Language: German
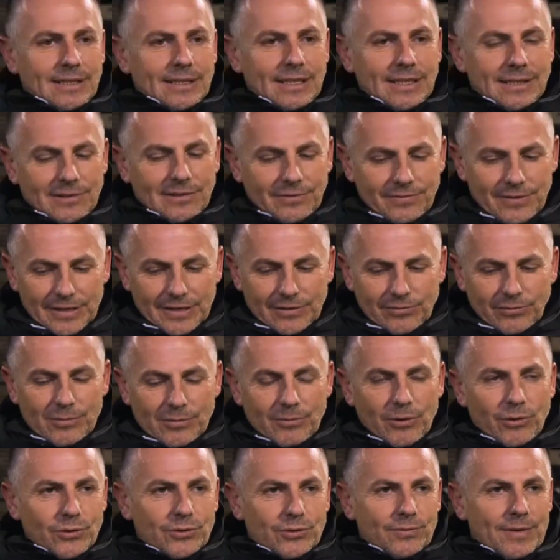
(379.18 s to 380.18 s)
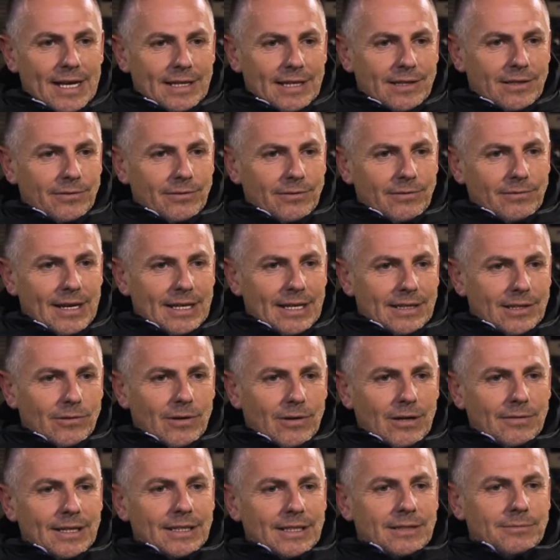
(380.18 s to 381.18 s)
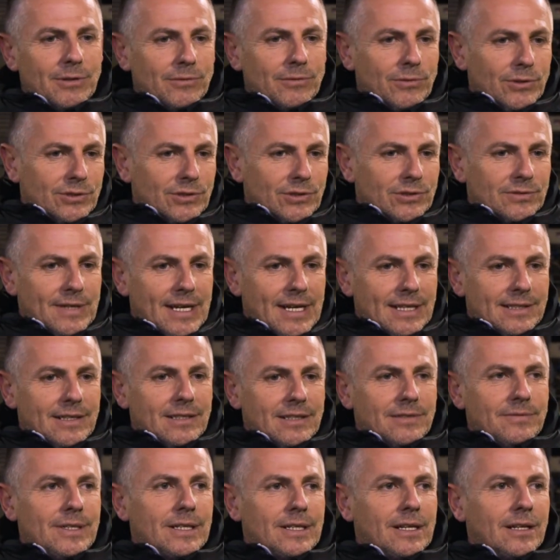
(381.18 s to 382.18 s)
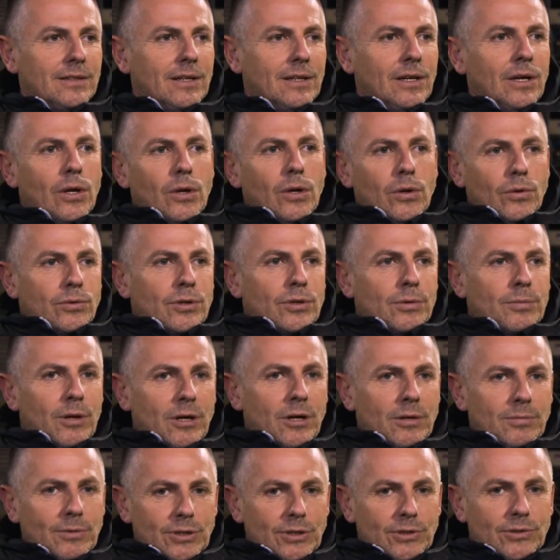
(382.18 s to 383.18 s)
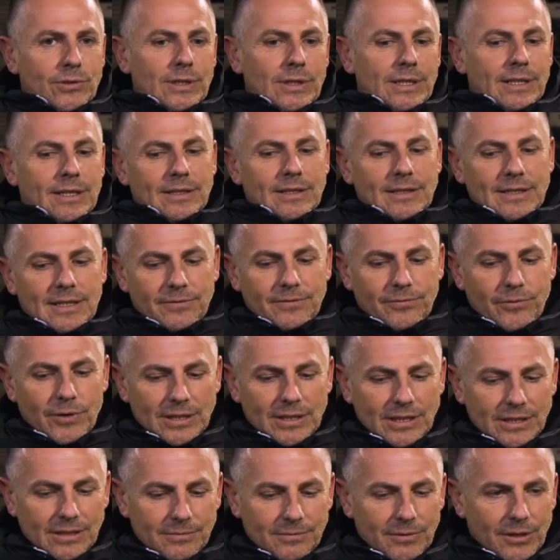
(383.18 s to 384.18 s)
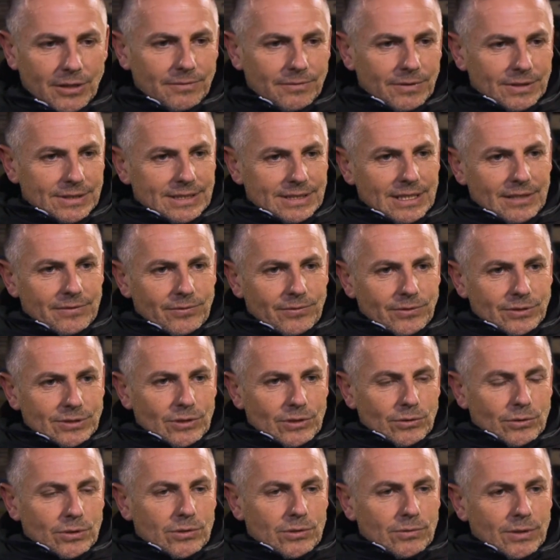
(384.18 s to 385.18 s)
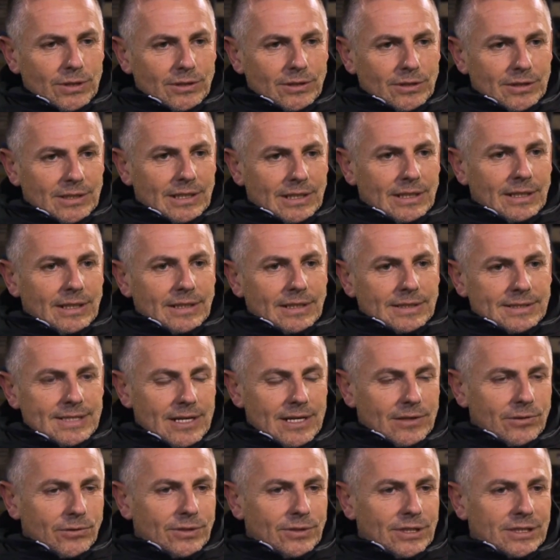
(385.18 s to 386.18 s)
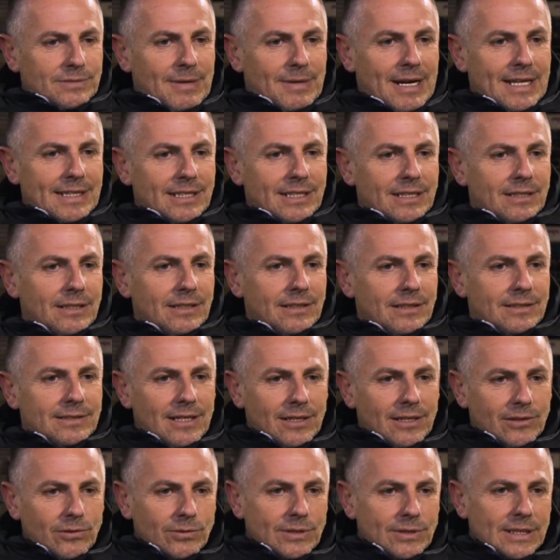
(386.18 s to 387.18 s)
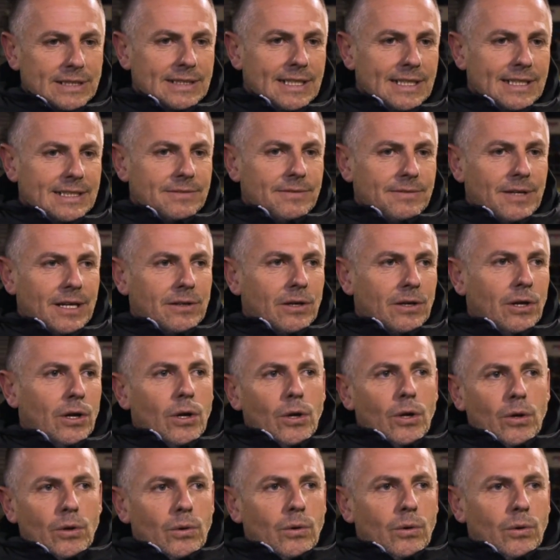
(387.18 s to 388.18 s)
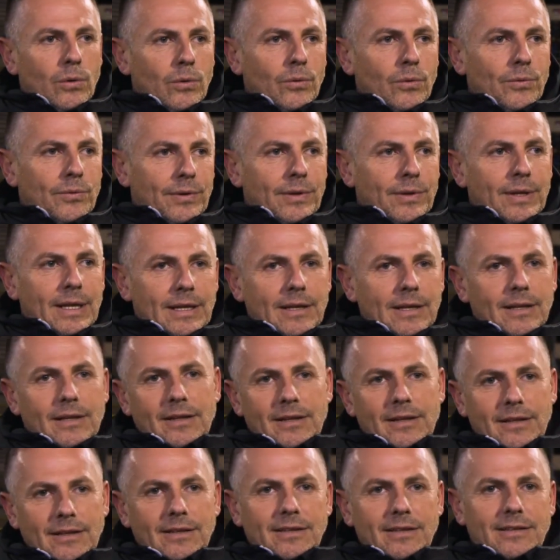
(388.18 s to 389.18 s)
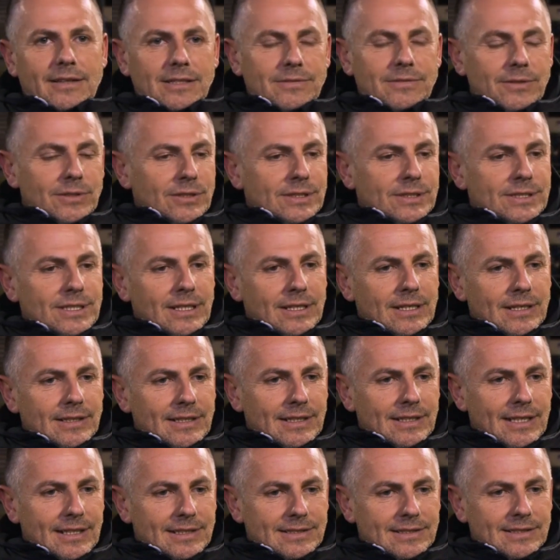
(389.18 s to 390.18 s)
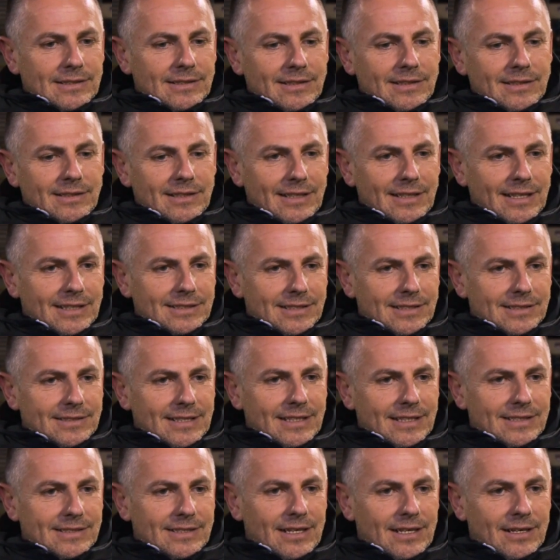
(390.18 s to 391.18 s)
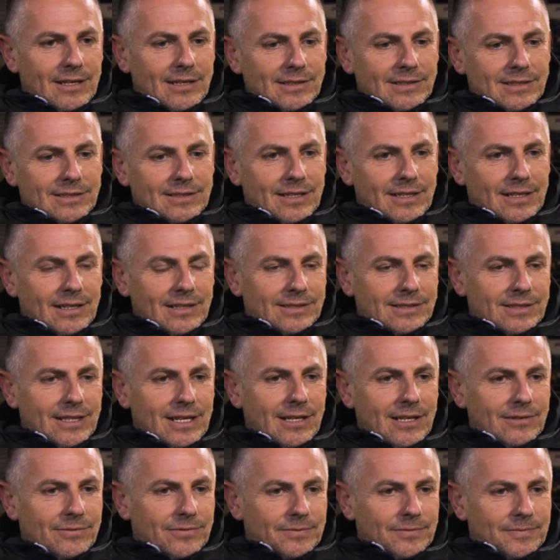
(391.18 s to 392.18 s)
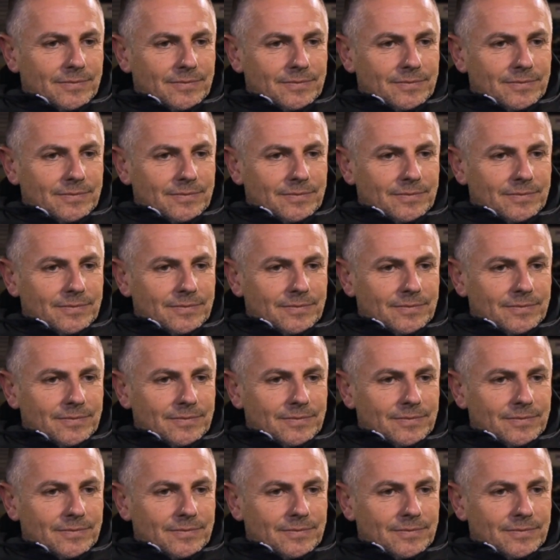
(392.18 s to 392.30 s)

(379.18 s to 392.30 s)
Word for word: Im Endeffekt wollen wir uns weiter, weiterarbeiten, wir wollen uns weiterentwickeln und da brauchen wir natürlich einen erfordernden Mann, was sehr viele Strukturen hat, sehr gutes Marketing, sehr gutes Netzwerk und das wird uns sicher in, den nächsten, in der nächsten Zeit sehr, sehr, sehr helfen.